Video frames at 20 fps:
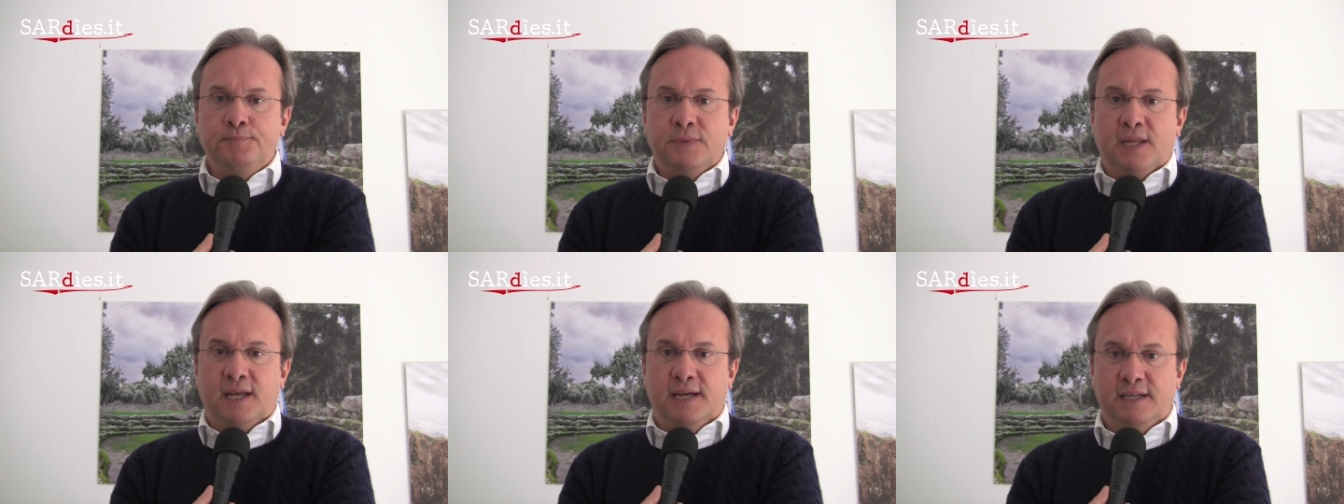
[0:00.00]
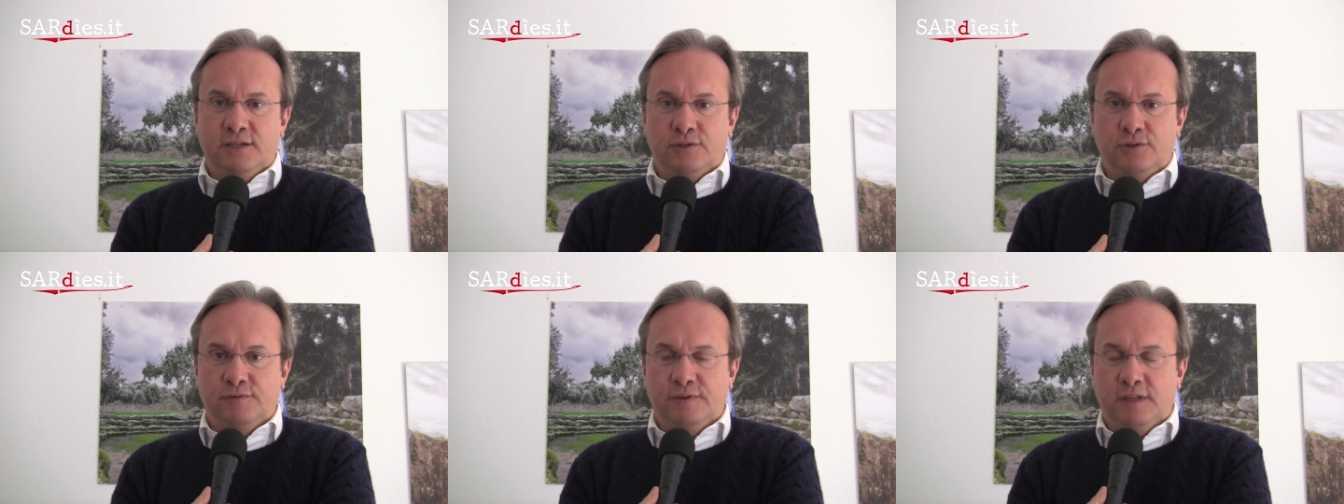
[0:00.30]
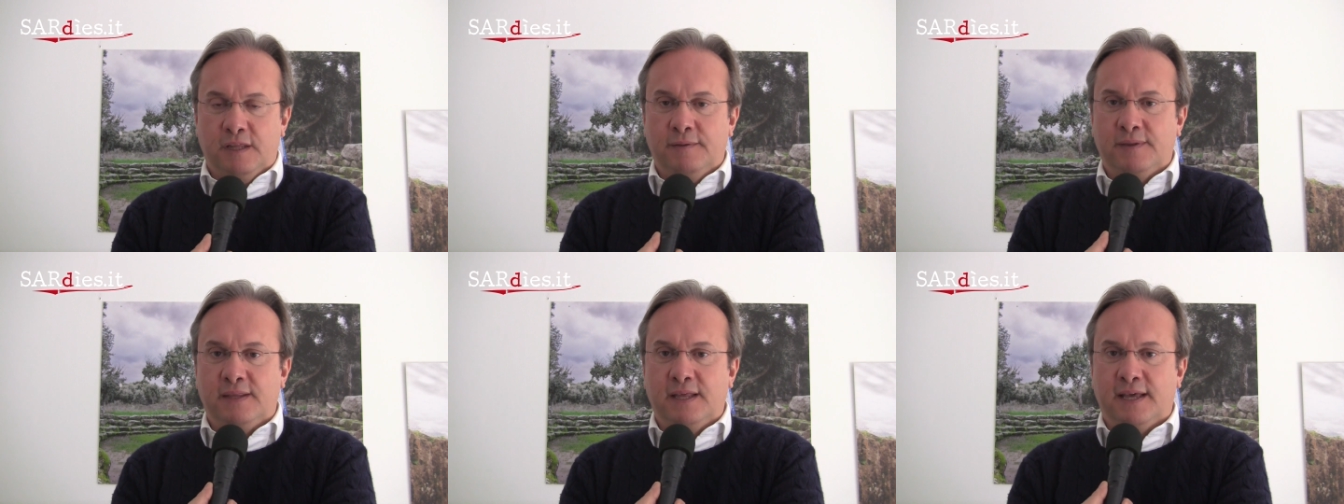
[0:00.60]
Adesso è
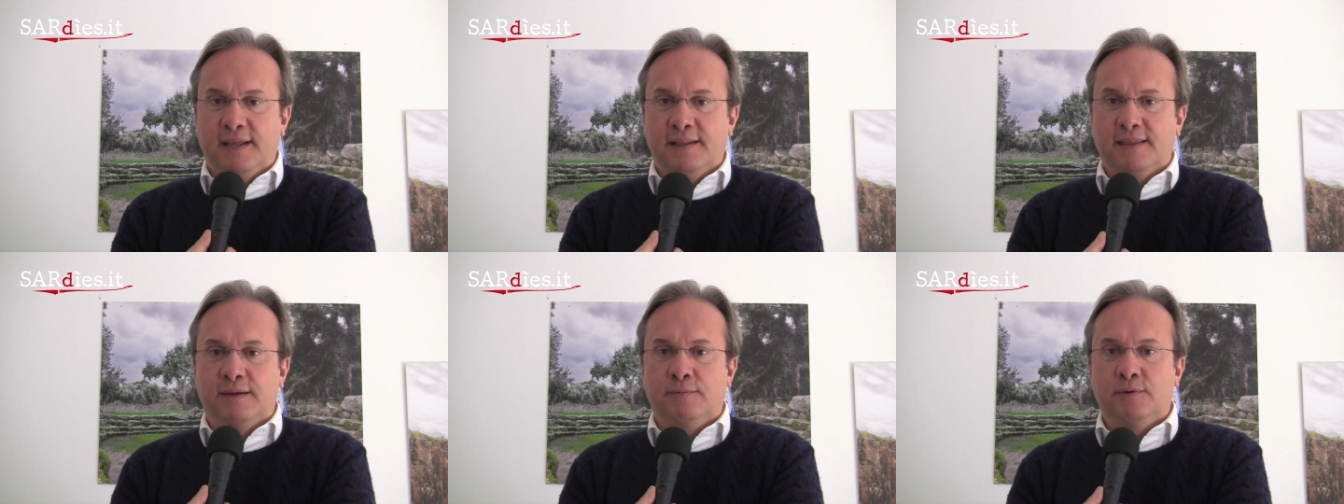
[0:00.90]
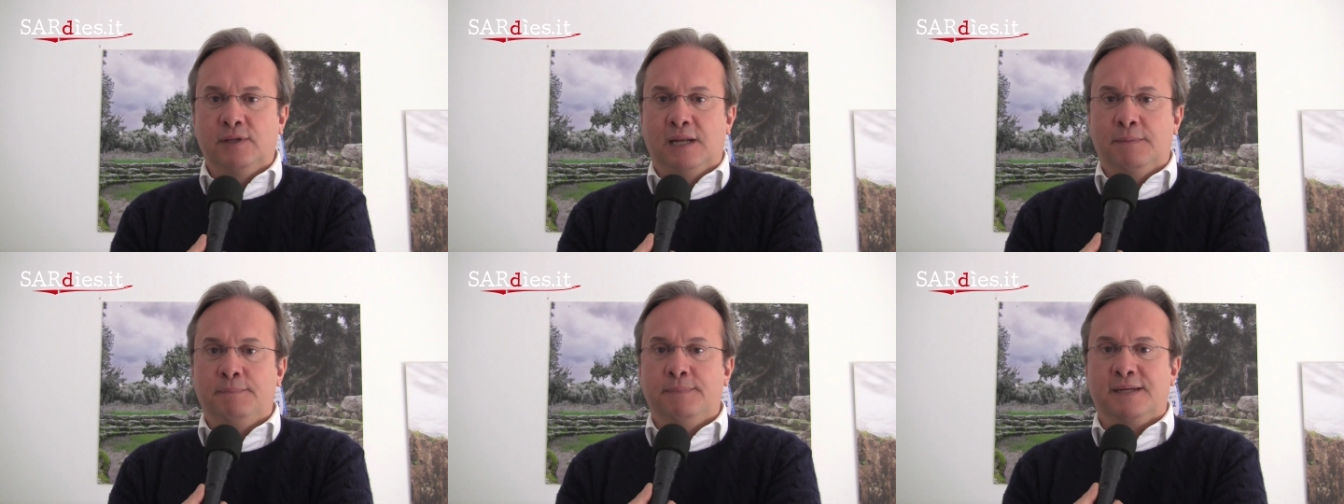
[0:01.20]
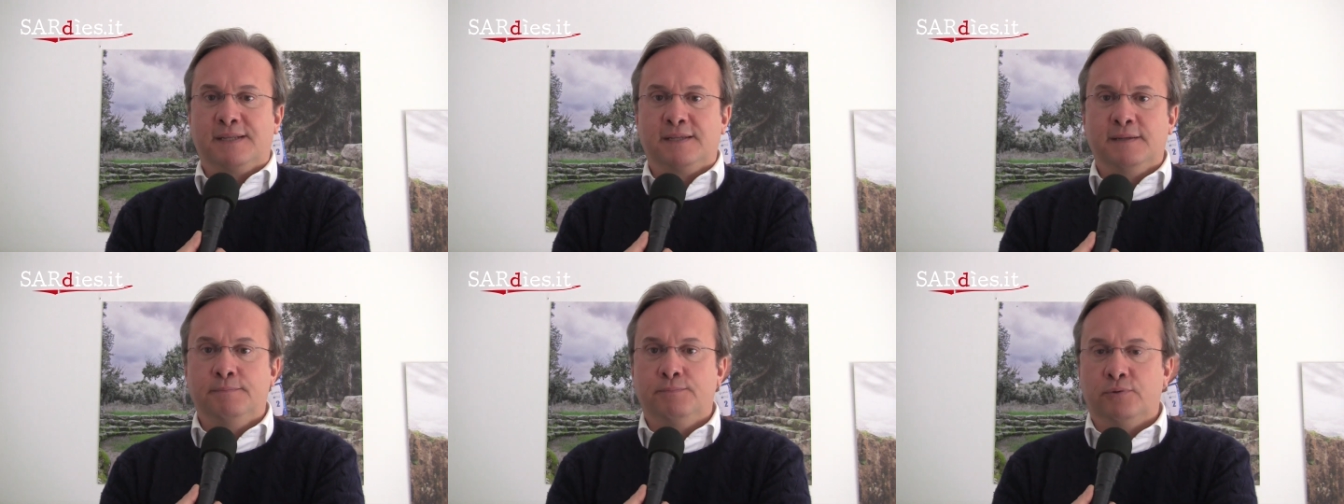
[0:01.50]
evidente che entriamo nella
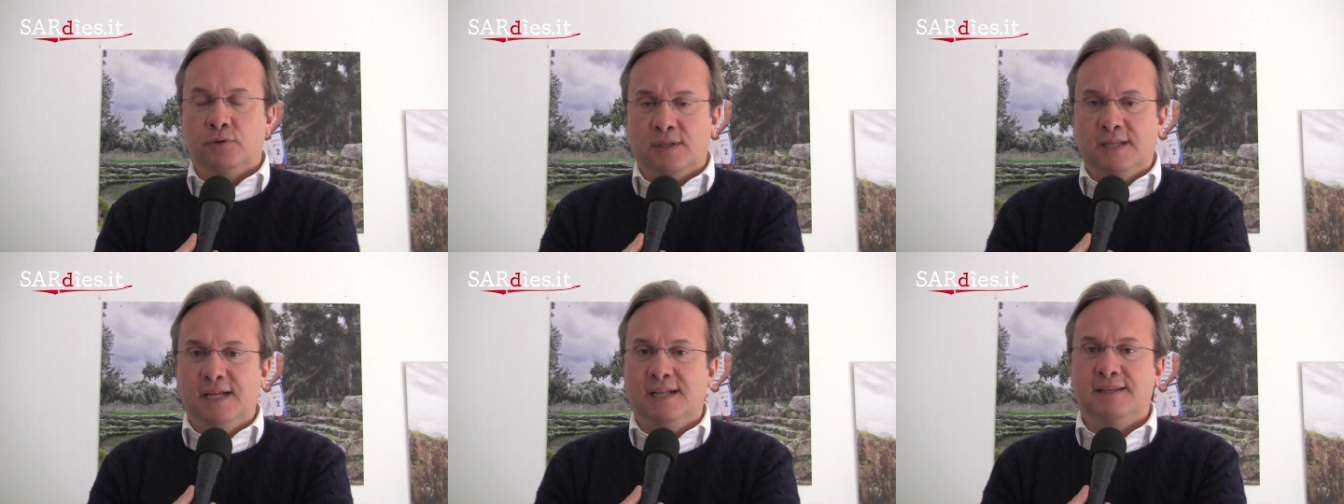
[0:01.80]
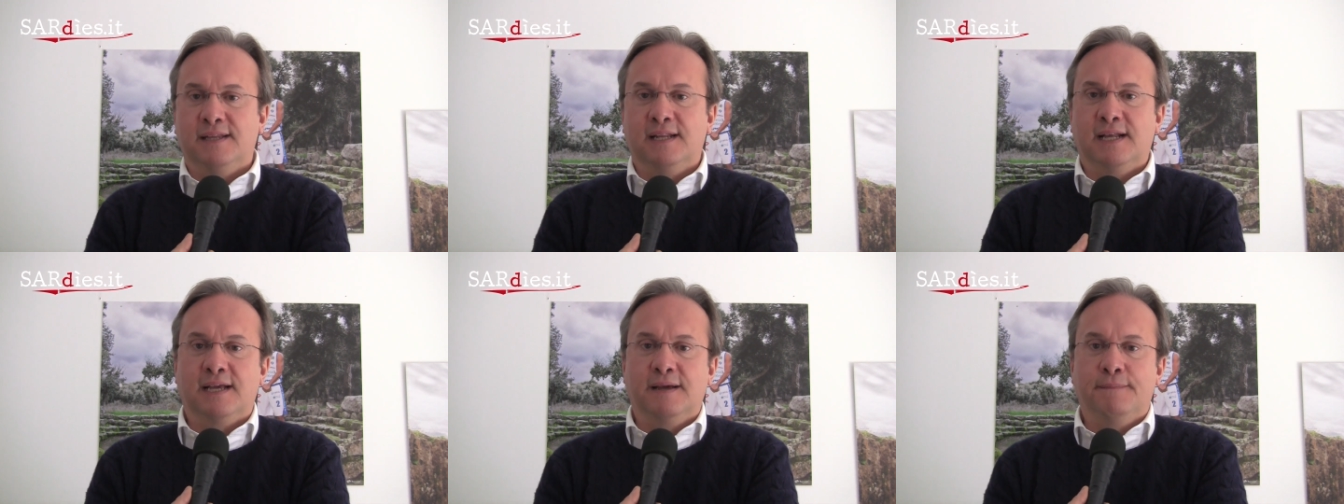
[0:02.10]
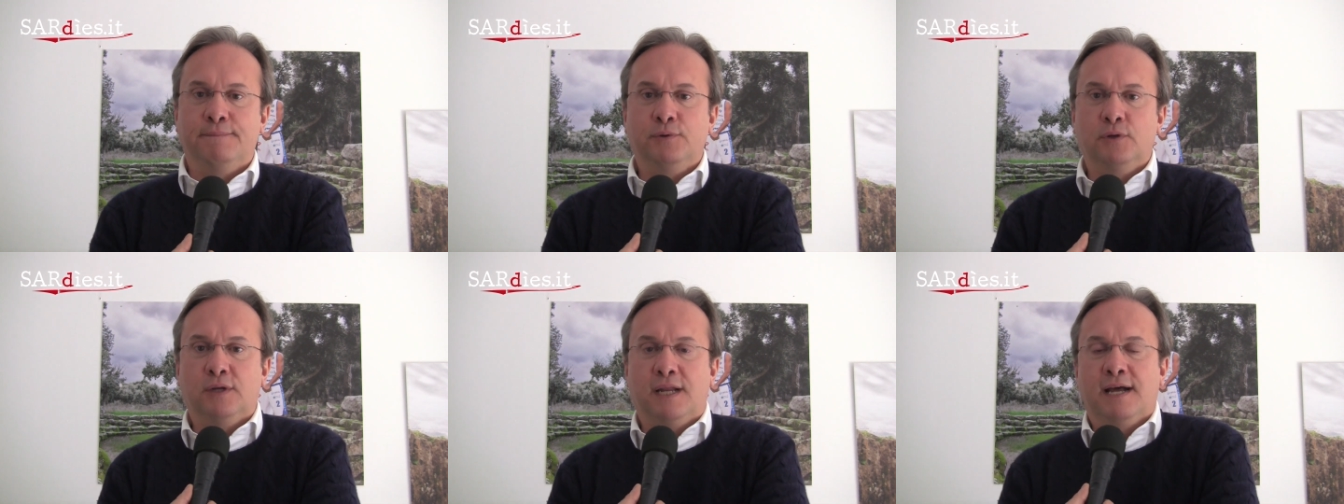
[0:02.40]
parte importante del
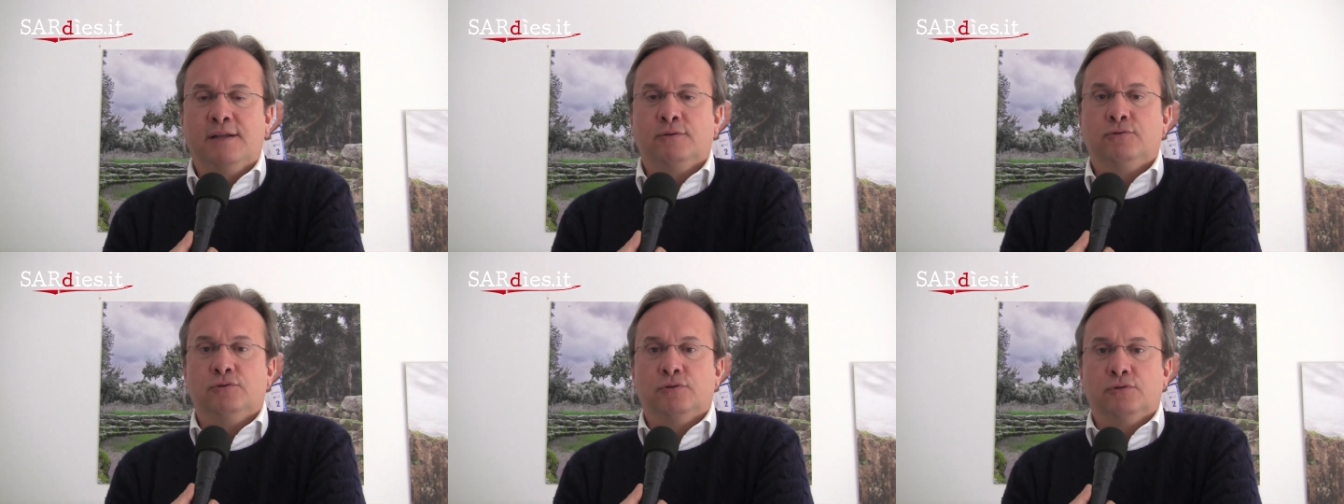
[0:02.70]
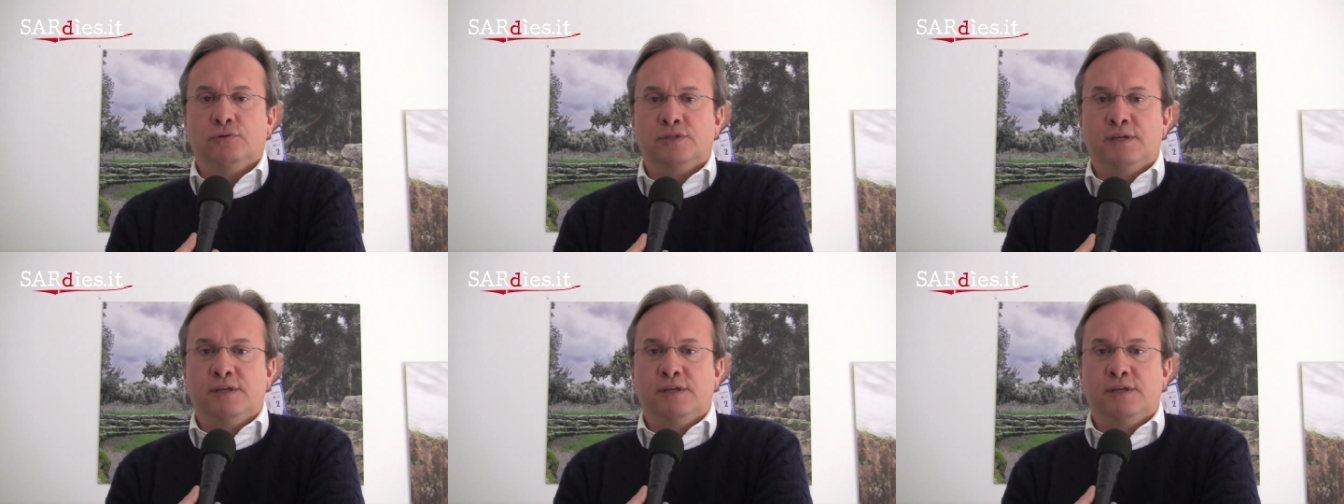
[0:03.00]
campionato,